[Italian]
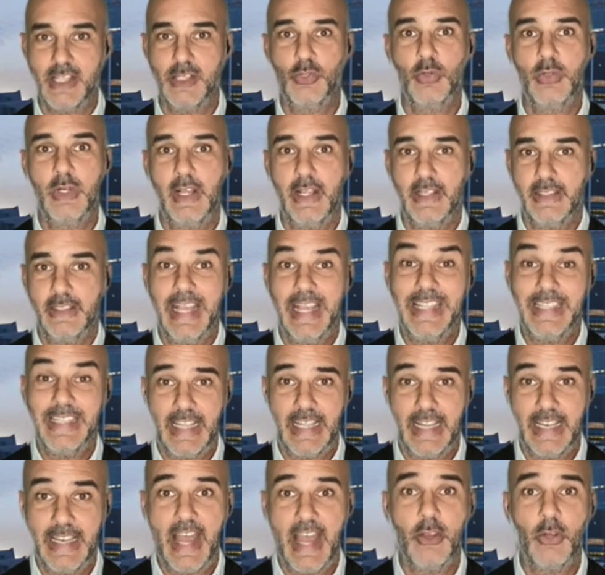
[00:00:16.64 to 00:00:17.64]
sì. una da
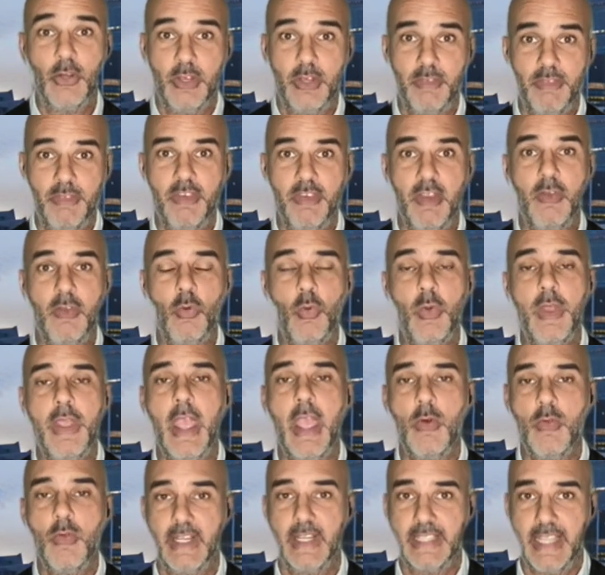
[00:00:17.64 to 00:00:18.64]
italiano che vive
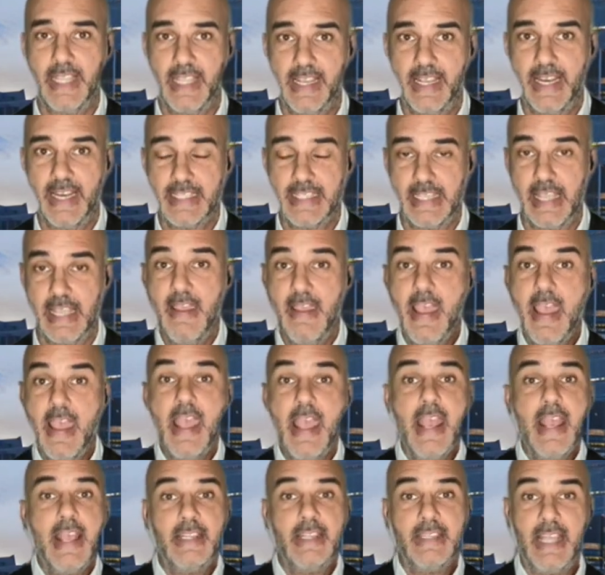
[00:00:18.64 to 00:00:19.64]
qui e una da inglese.
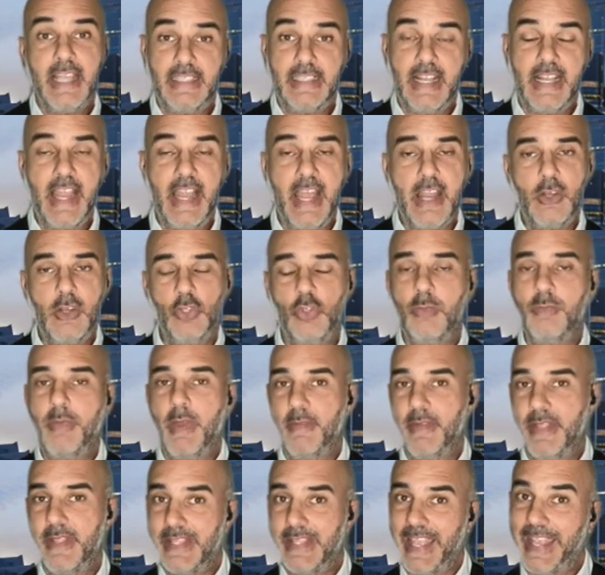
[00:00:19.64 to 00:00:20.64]
Da italiano
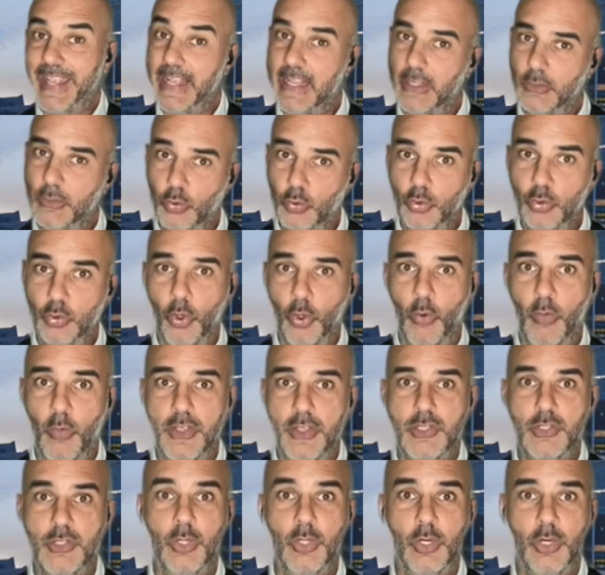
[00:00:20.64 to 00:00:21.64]
indubbiamente è caduto
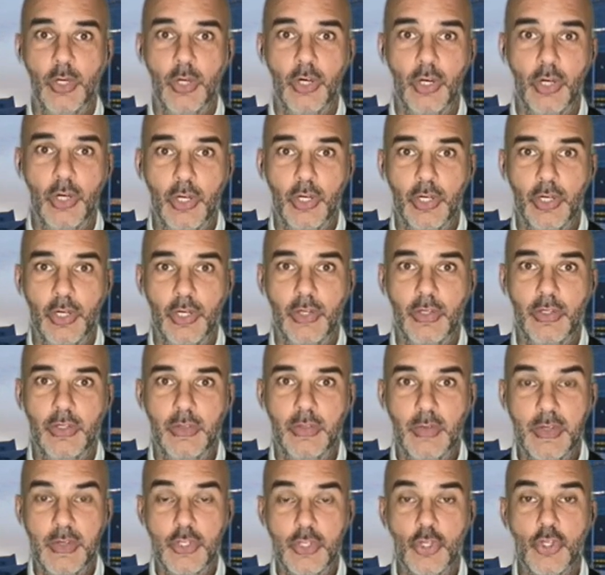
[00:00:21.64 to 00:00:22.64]

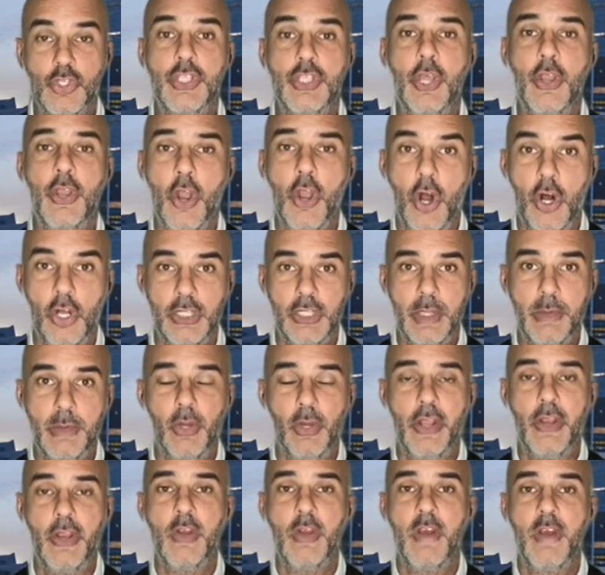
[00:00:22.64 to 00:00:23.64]
questo, questo
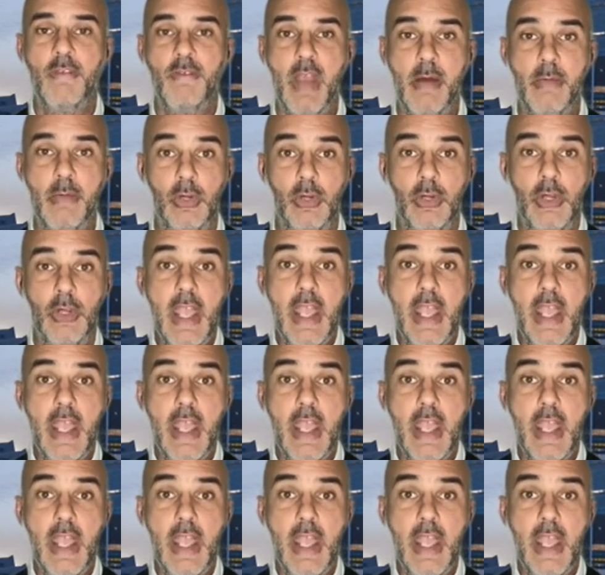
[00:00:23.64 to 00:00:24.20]
stereotipo che noi abbiamo